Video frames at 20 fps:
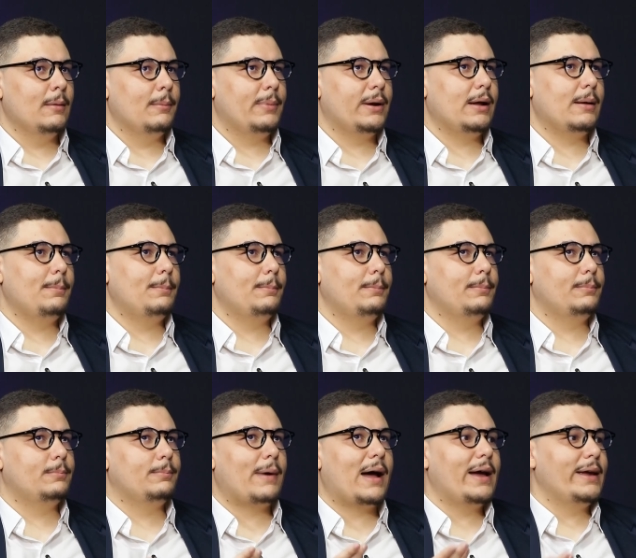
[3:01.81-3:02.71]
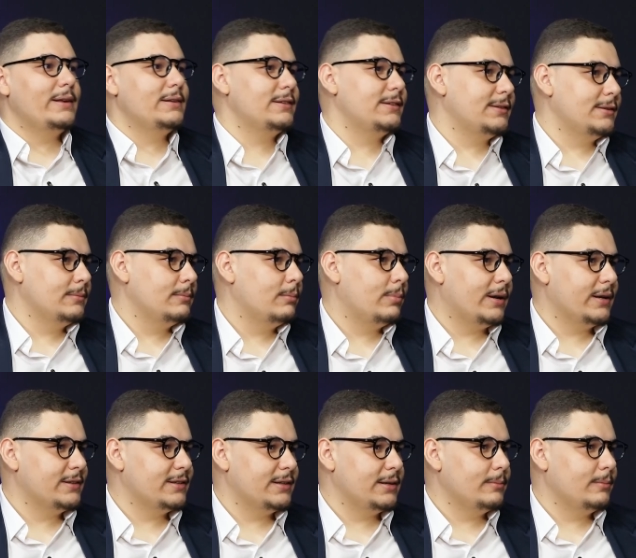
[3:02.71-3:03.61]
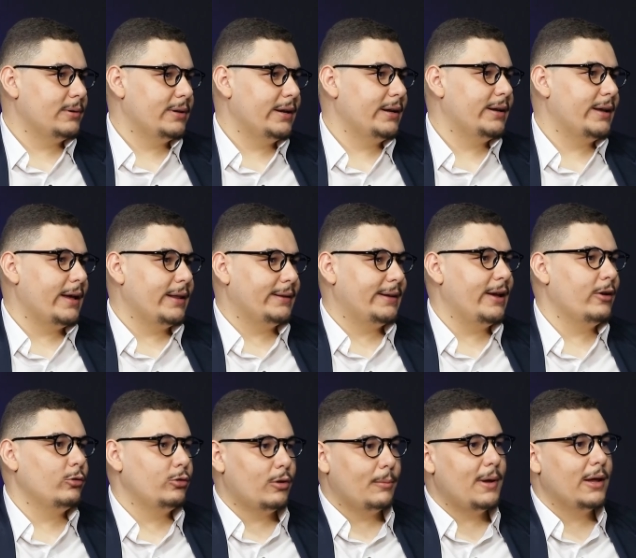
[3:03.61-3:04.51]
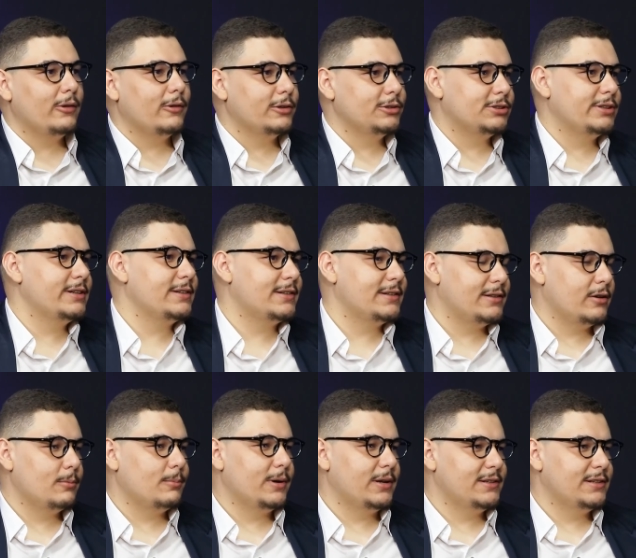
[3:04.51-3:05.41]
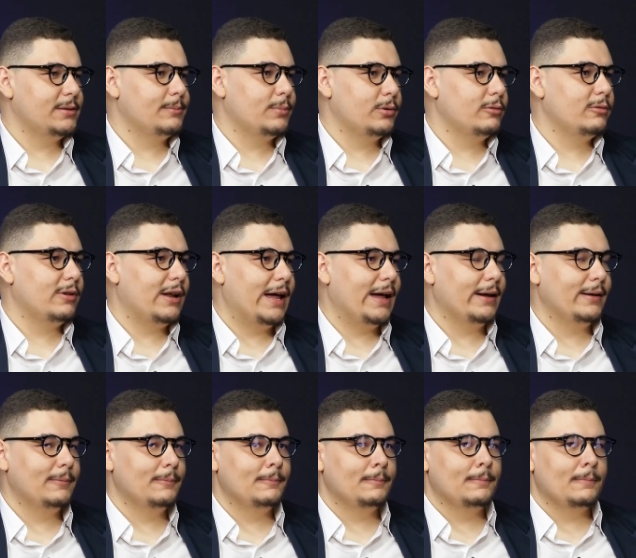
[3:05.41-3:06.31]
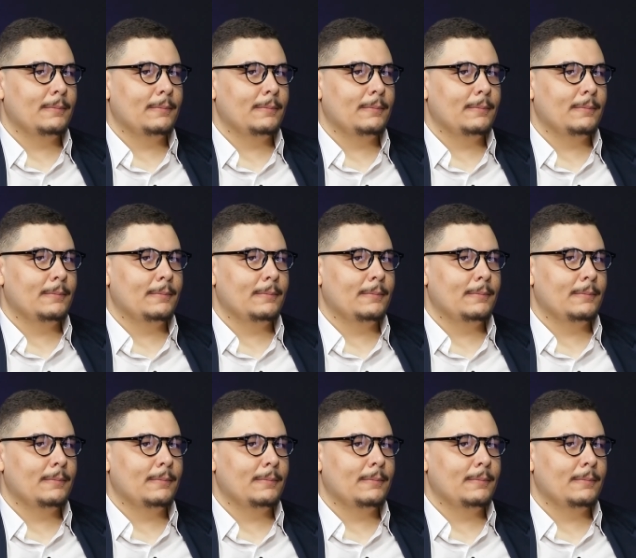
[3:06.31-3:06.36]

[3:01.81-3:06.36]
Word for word: para pais, por exemplo, né? Que é, quem é um tomador uhum. de decisão, por exemplo, num lar.